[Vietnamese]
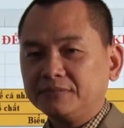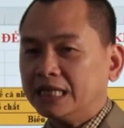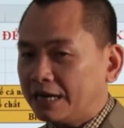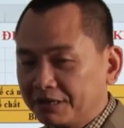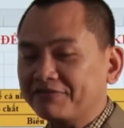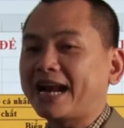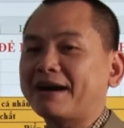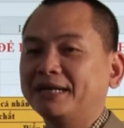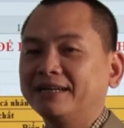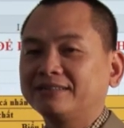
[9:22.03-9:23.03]
là mình phải
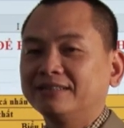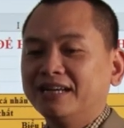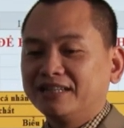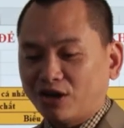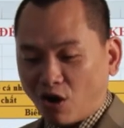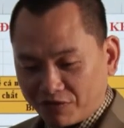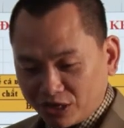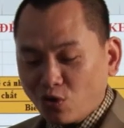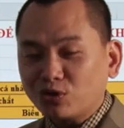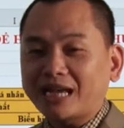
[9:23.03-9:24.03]
làm hết, thì họ
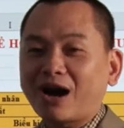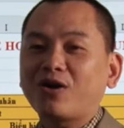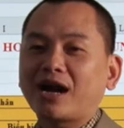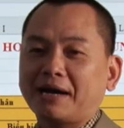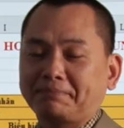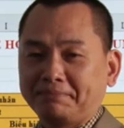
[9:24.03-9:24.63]
vẫn ngồi nhà họ làm.